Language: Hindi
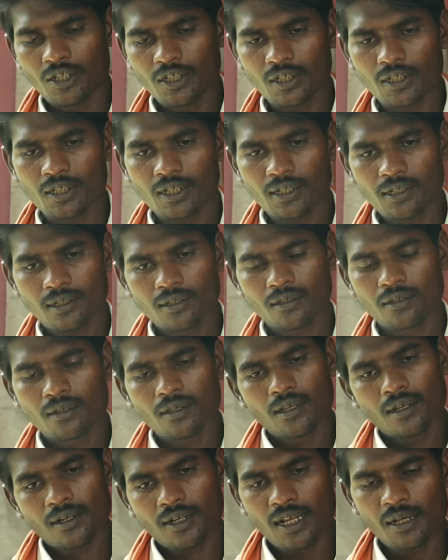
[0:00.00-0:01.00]
ठीक है
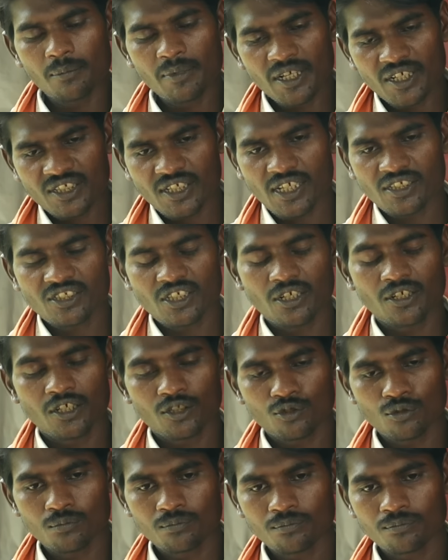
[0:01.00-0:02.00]
कल मेरे साथ
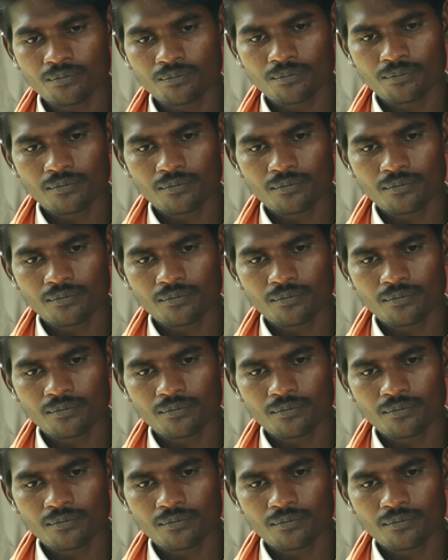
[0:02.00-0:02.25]
चलना तुम